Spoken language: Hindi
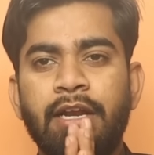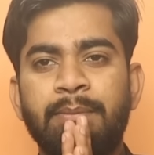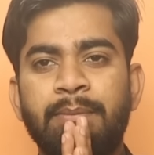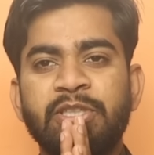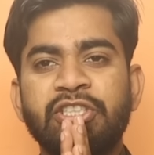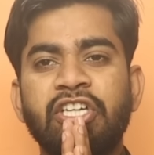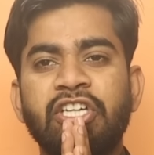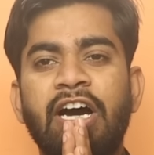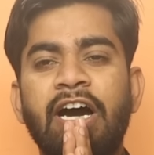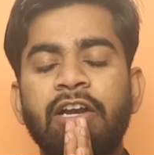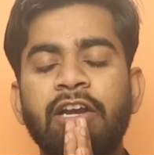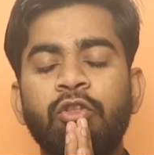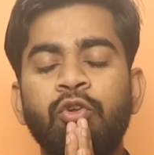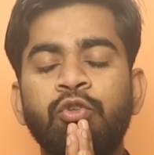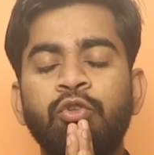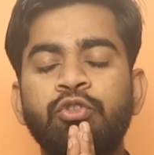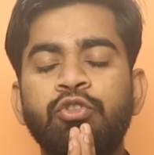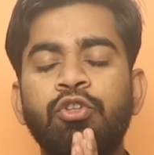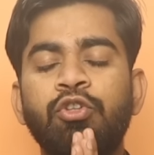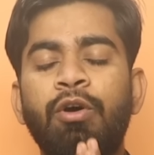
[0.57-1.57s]
नमस्कार
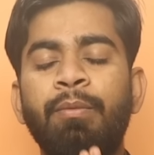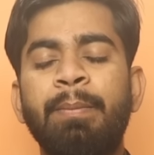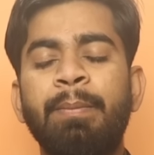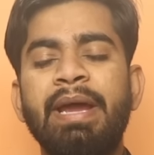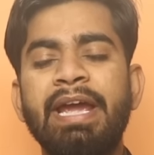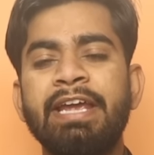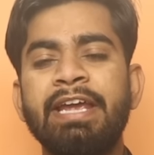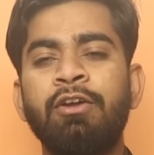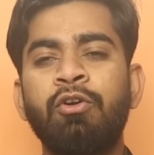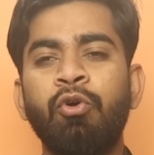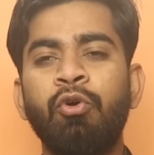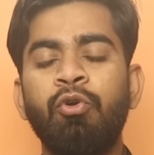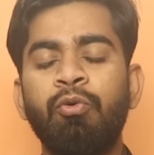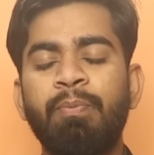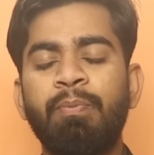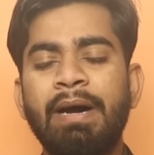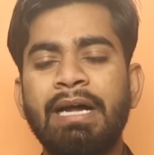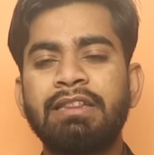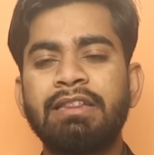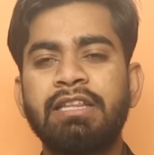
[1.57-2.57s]
दोस्तों मैं अंकुर
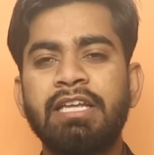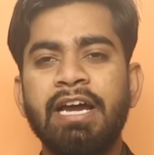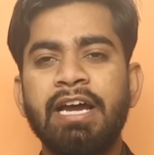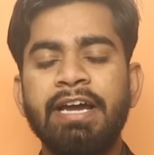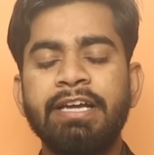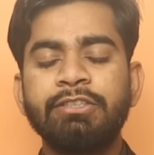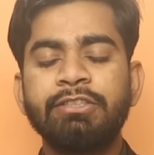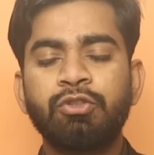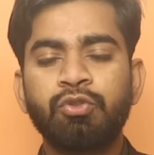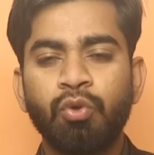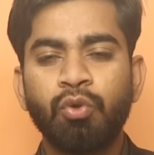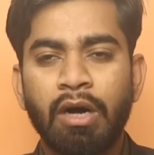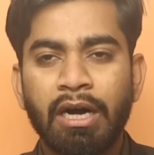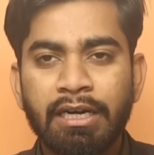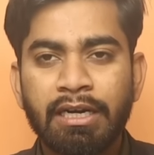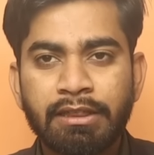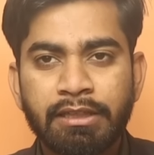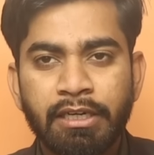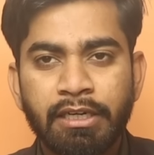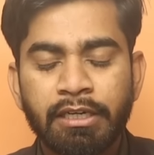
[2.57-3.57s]
उपाध्याय
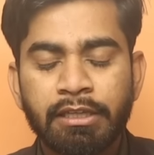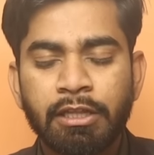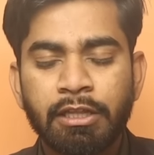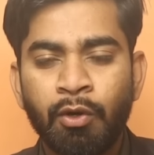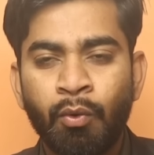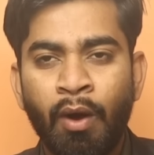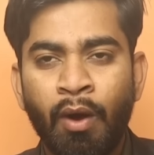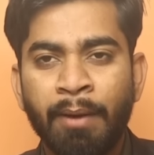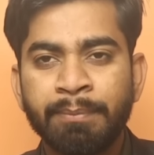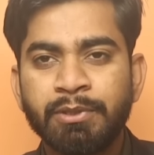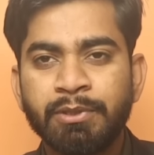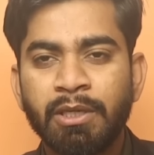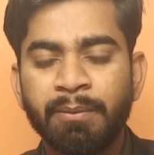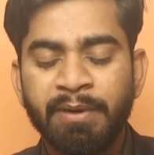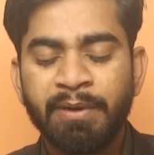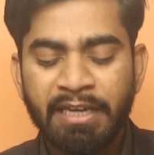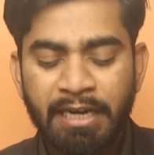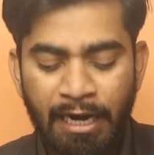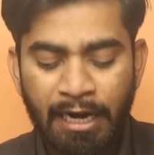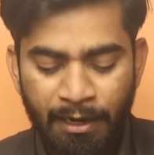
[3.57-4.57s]
स्वागत करता हूं आप
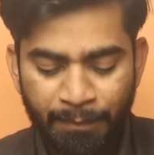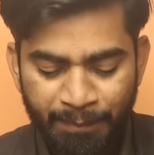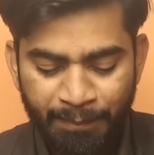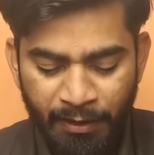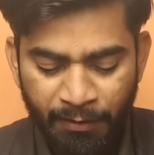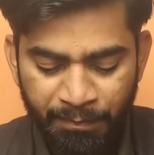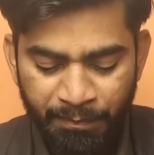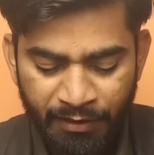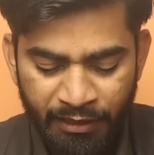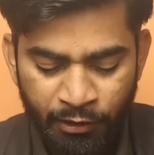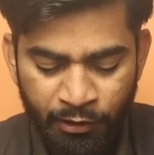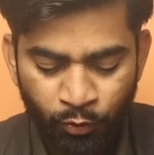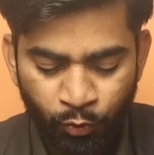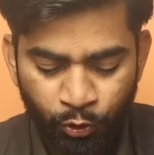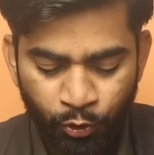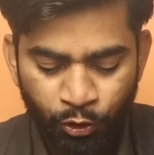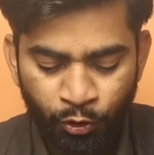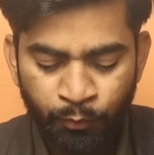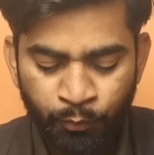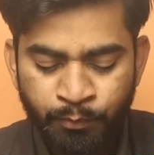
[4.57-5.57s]
सभी का आपके अपने
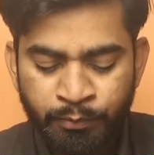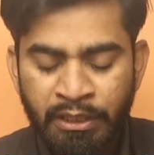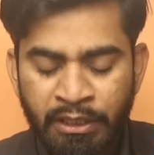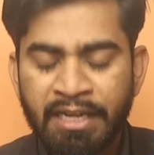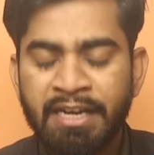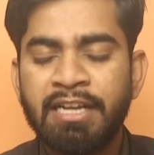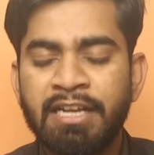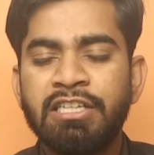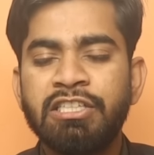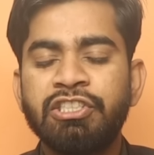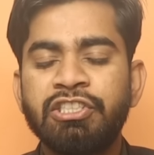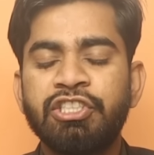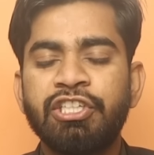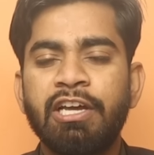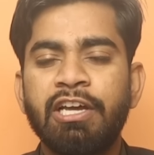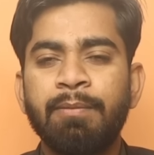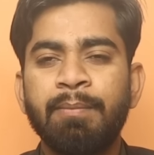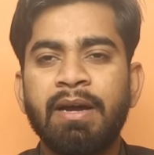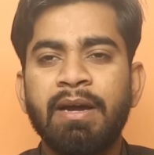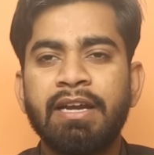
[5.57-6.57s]
YouTube चैनल
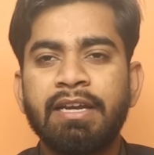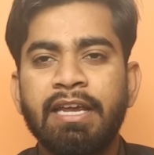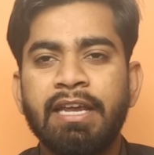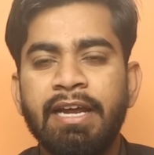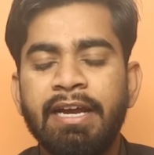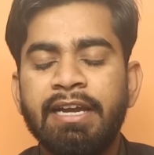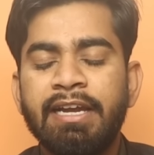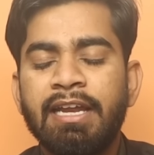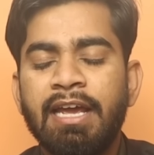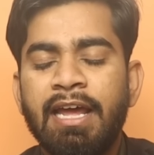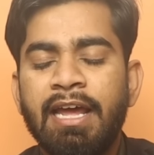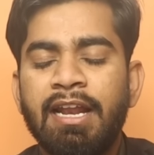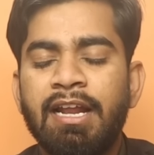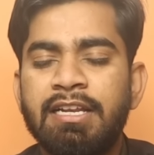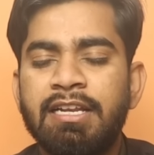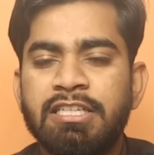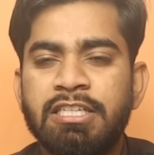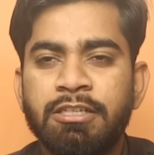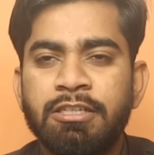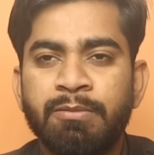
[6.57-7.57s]
शेयर मार्केट
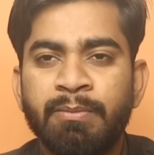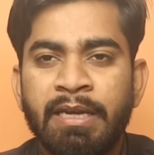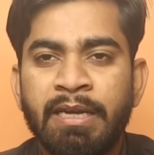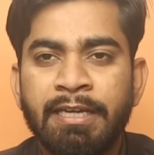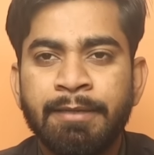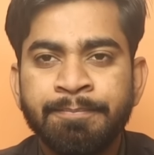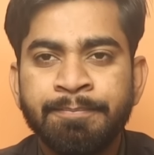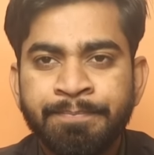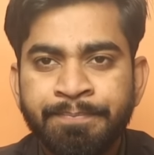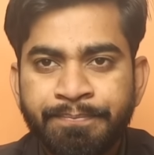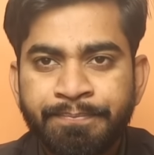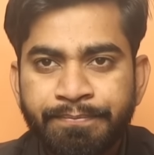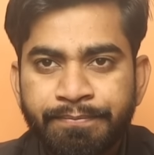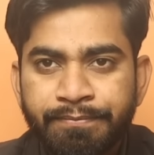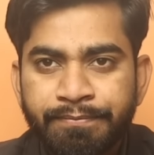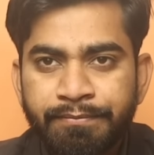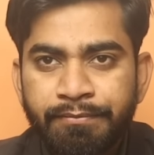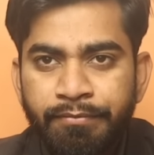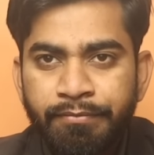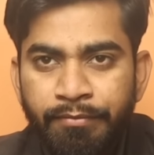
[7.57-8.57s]
एनालिसिस में
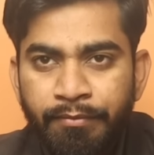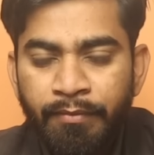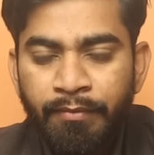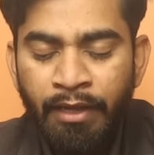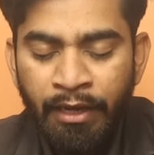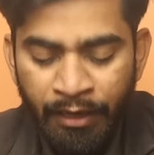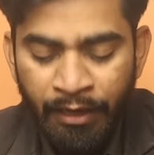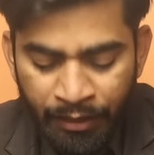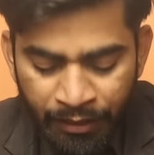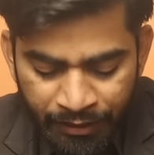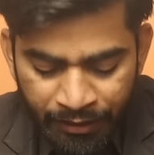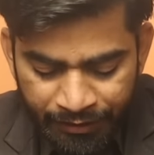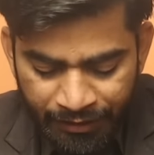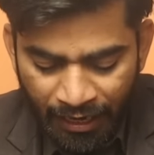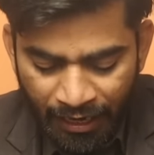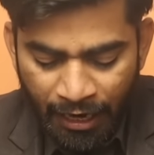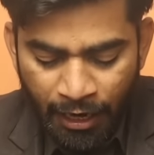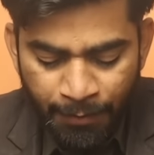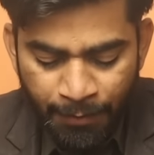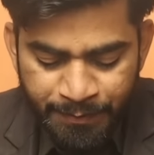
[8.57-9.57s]

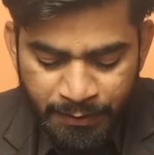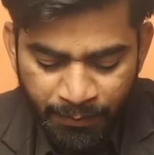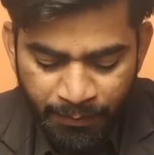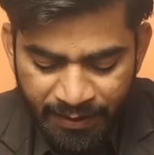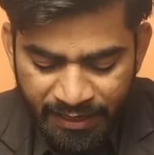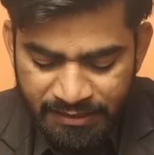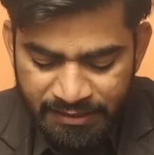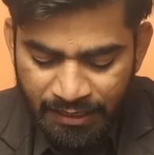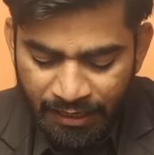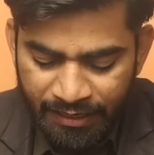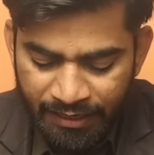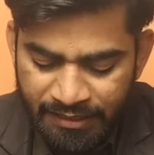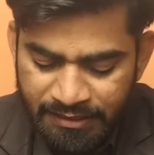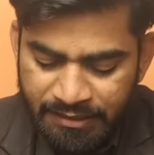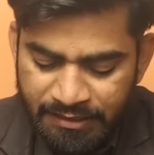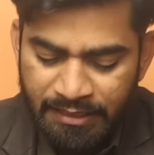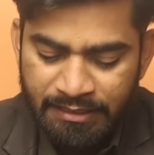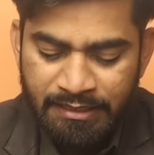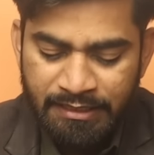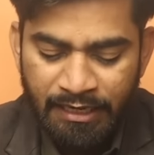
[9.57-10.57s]
यहां आप सभी के साथ
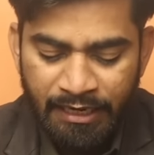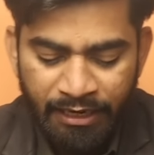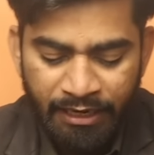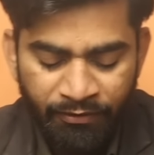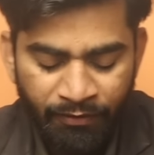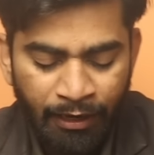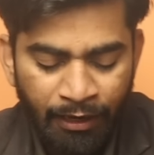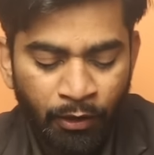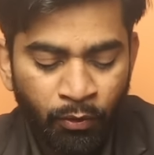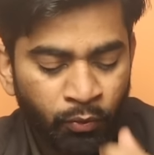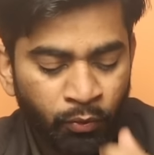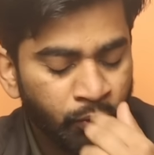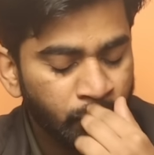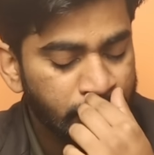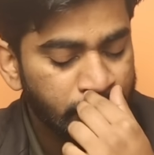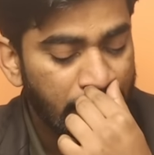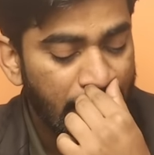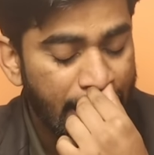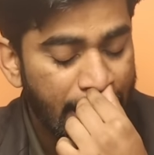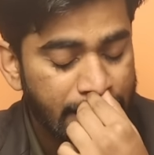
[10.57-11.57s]
डिस्कस करने वाला हूं
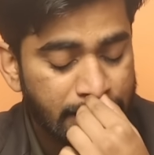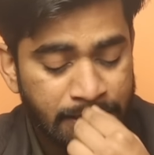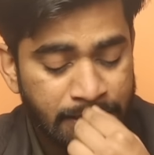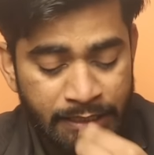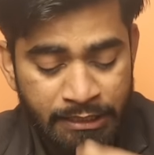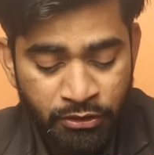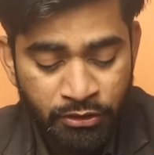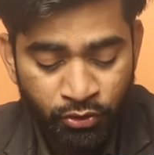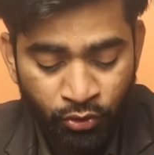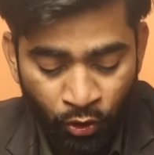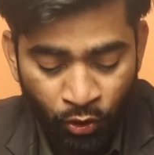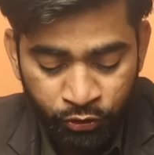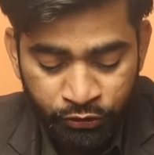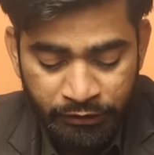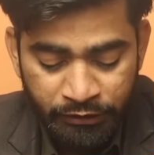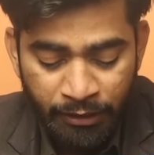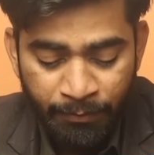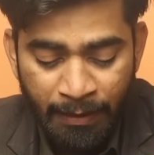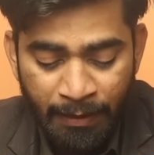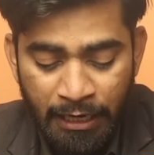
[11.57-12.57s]
कुछ ऐसे
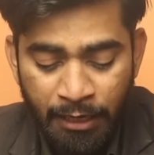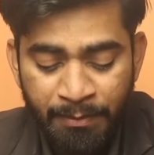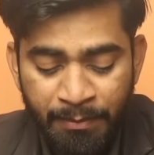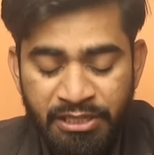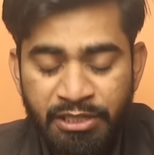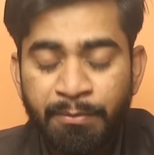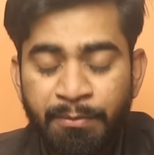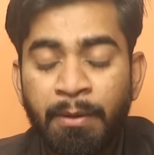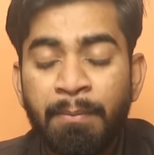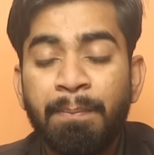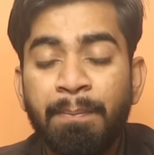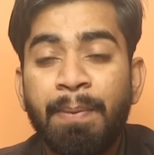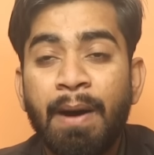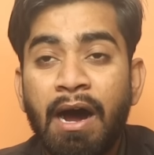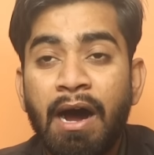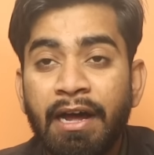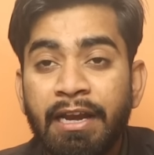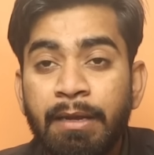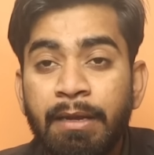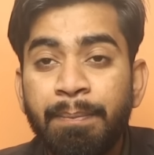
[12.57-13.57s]
स्टॉक्स के बारे में जिनमें
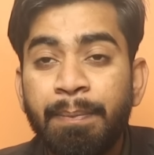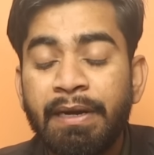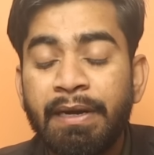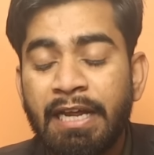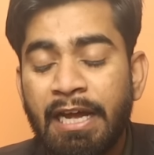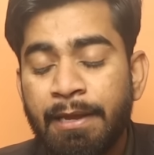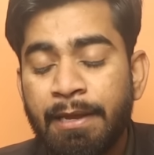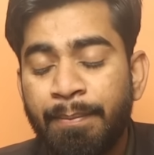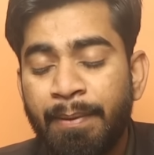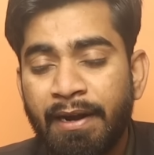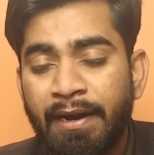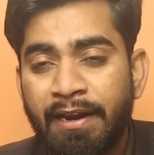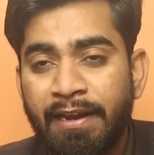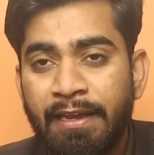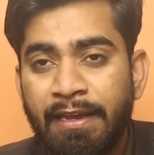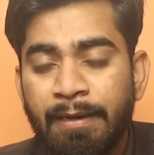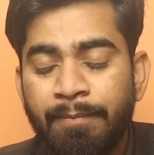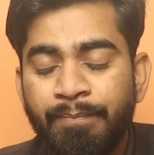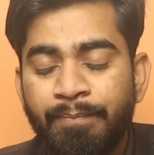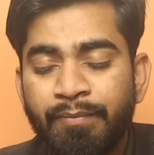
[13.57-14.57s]
भारी पिटाई पड़
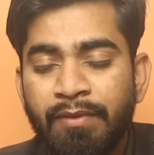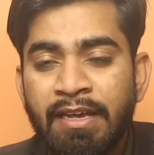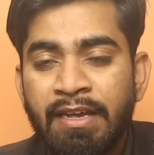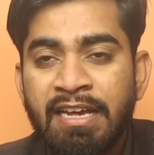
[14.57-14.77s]
रही है